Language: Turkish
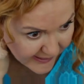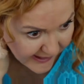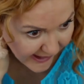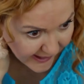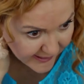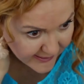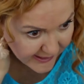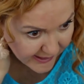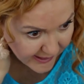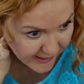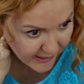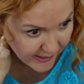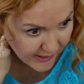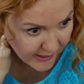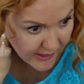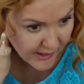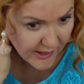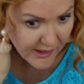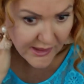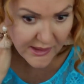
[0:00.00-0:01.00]
eklendi.
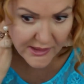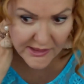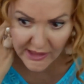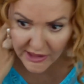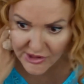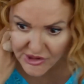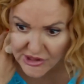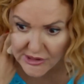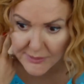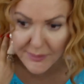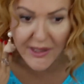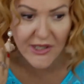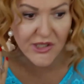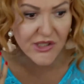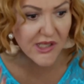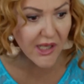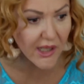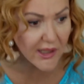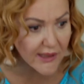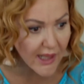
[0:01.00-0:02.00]
Yaşlı
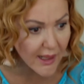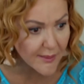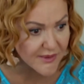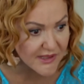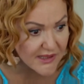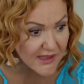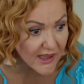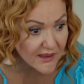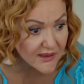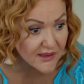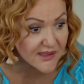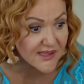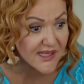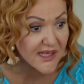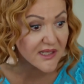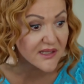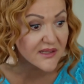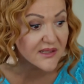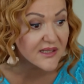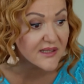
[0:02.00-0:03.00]
başlı adamsın artık
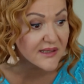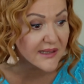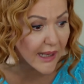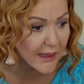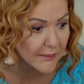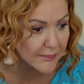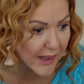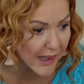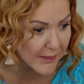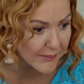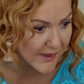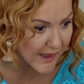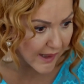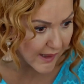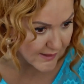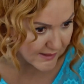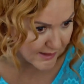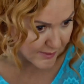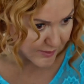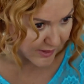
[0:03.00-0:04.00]
senin dinlenmem
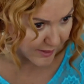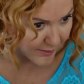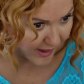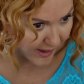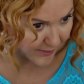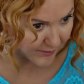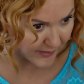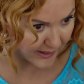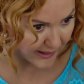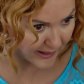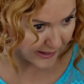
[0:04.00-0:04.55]
lazım tamam